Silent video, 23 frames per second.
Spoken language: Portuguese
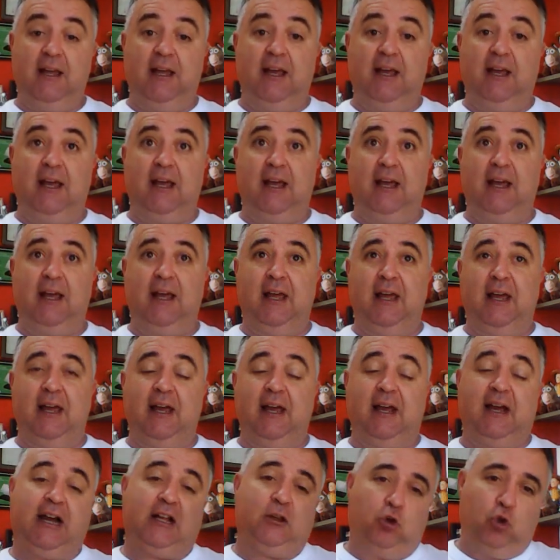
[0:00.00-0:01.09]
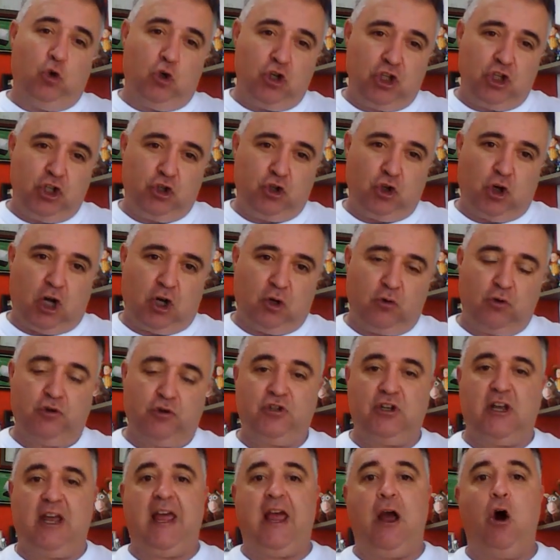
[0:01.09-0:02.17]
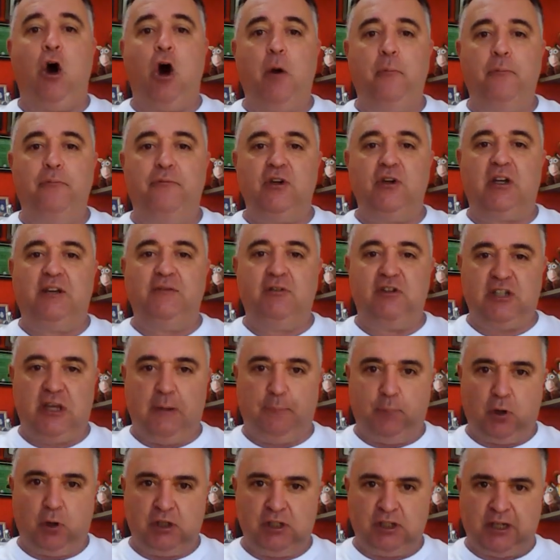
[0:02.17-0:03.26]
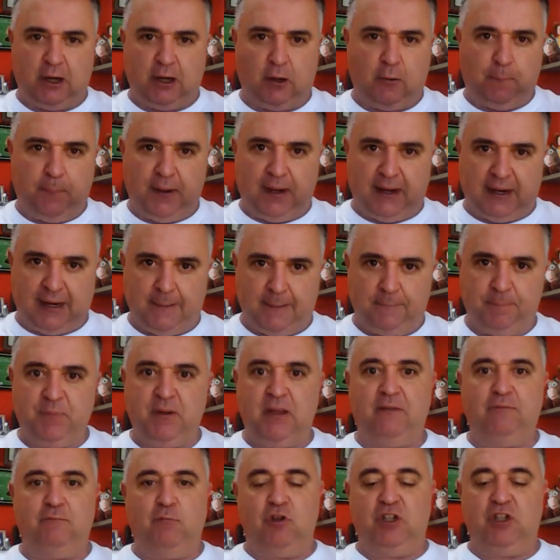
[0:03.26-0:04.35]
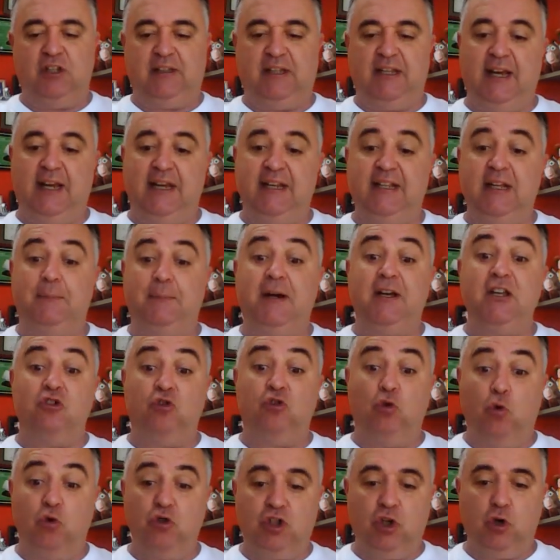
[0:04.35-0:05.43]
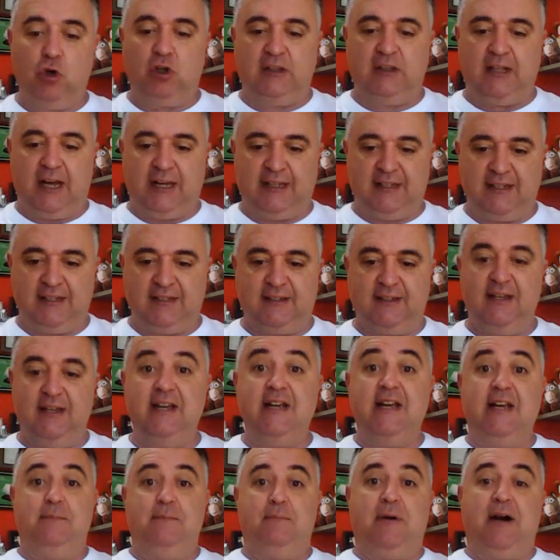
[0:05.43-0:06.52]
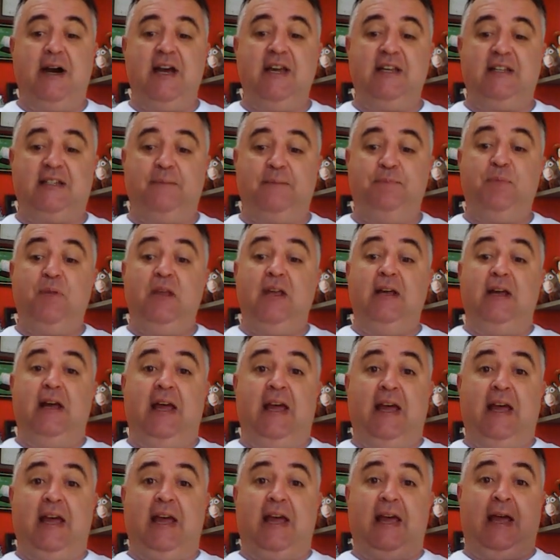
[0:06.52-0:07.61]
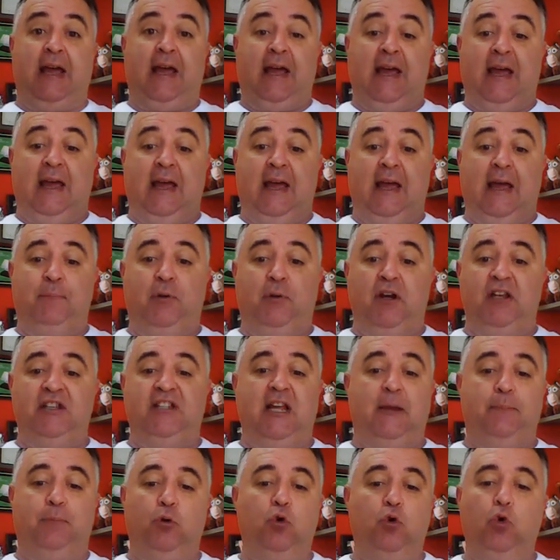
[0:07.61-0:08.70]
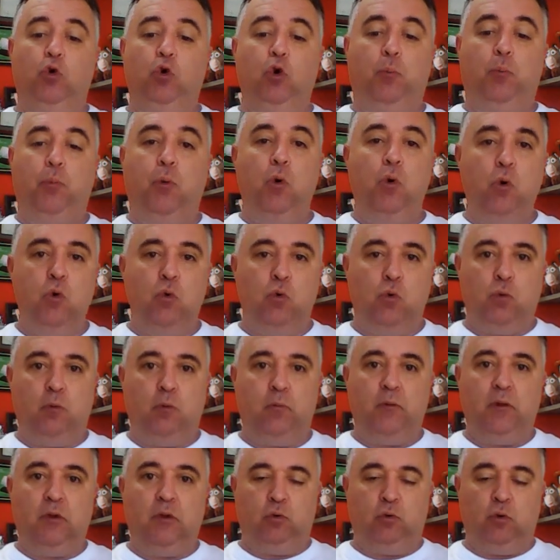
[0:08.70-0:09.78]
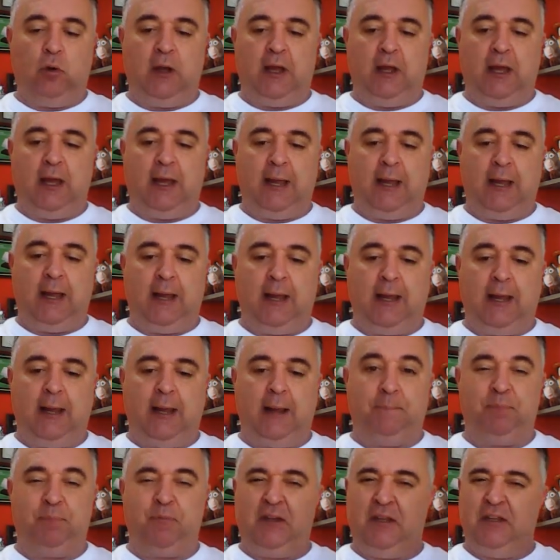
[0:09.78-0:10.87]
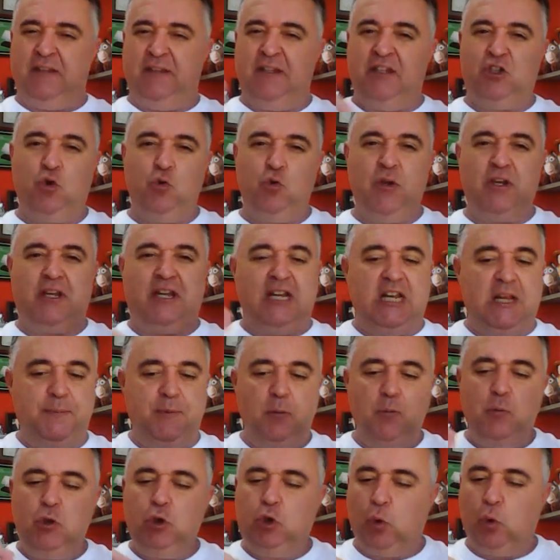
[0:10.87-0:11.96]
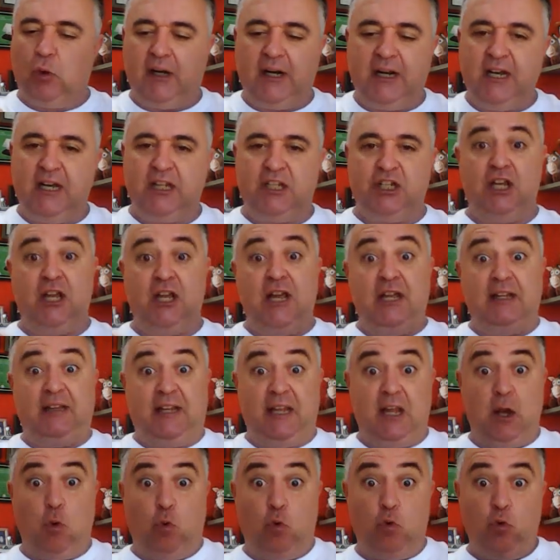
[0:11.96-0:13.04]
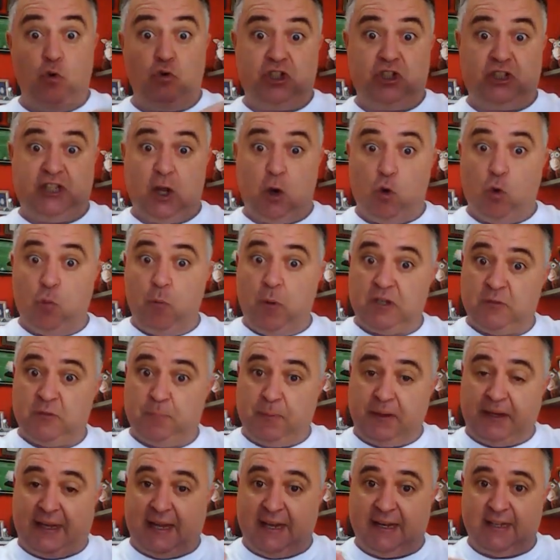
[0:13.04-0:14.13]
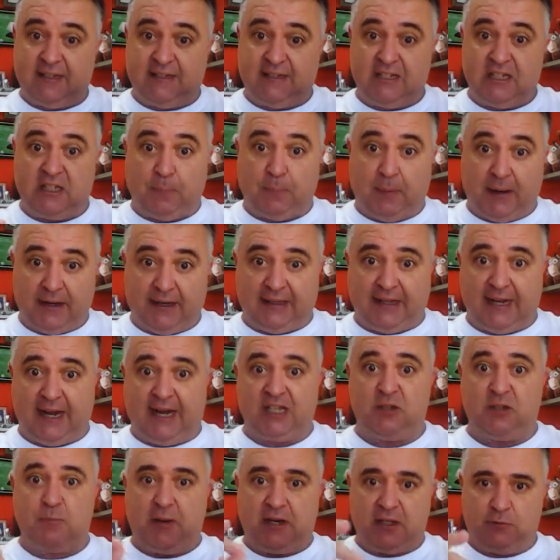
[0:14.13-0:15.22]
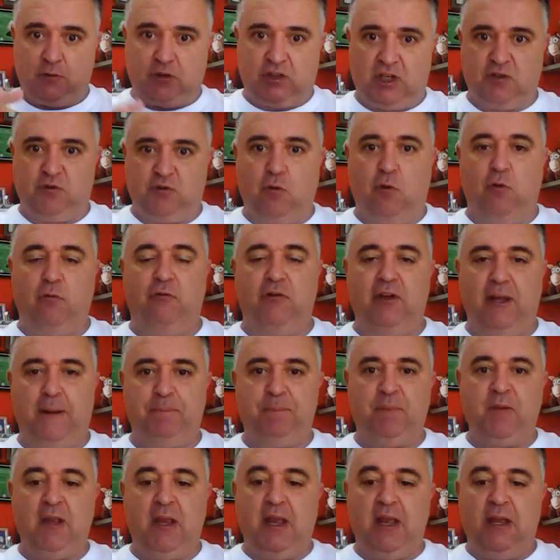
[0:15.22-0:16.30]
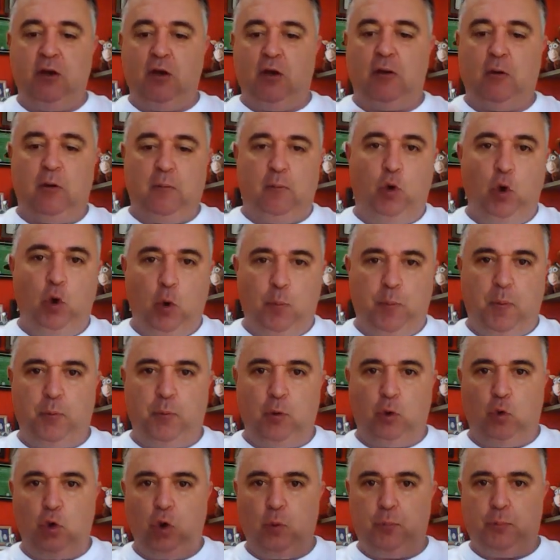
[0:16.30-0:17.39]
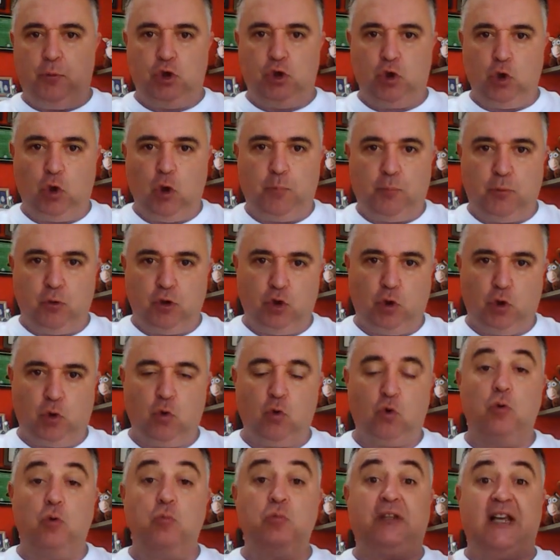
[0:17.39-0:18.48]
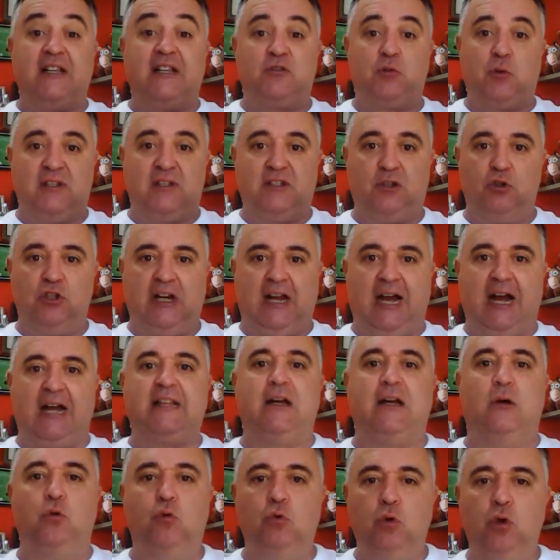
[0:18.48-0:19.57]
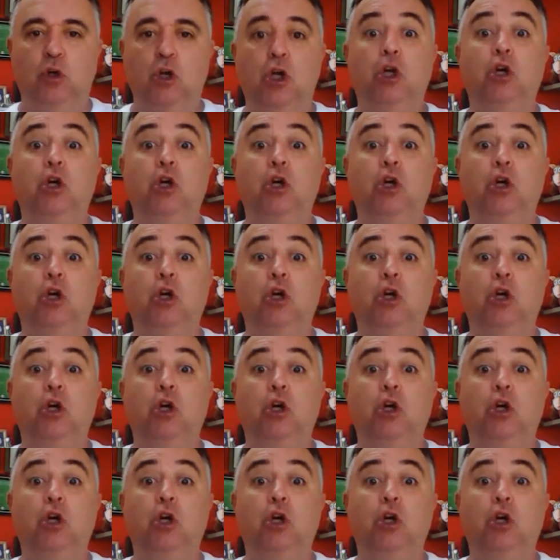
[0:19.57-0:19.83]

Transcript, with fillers: é, é, 14 jogos, é óbvio que você pode recuperar, você tem ainda mais 11 rodadas. Mas, é, é, por exemplo, no grupo 1, é, é, existe um equilíbrio muito grande. Tem alguns que tem algumas pequenas disparidades, mas vocês vão ver, grupo por grupo, jogo por jogo, como está a situação de cada um